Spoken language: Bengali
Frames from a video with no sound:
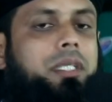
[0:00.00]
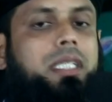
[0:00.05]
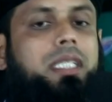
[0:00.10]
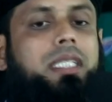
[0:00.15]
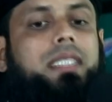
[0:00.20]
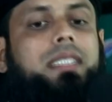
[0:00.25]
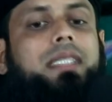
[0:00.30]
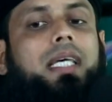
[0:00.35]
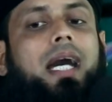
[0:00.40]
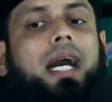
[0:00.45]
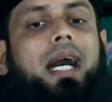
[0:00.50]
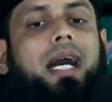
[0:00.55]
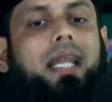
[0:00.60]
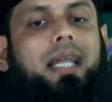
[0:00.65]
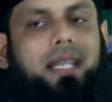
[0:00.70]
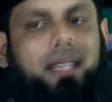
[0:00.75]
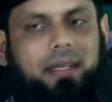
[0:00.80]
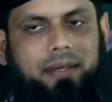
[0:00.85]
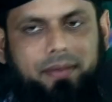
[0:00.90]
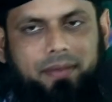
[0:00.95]

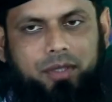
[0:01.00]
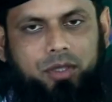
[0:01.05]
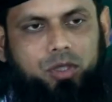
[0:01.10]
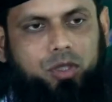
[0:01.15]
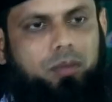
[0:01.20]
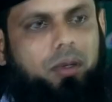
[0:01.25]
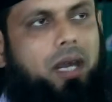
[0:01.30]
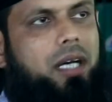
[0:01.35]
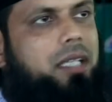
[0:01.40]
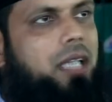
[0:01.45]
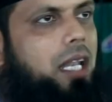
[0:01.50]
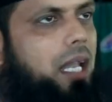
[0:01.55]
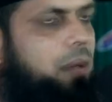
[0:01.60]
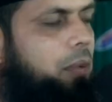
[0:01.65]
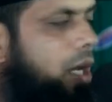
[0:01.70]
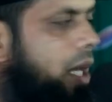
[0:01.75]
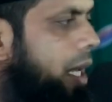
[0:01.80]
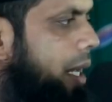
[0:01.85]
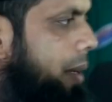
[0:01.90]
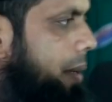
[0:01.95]
মিজান সুবহান আল্লাহ
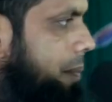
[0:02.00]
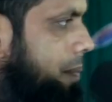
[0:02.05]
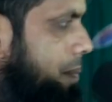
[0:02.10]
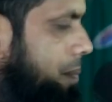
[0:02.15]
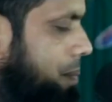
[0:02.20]
বলেন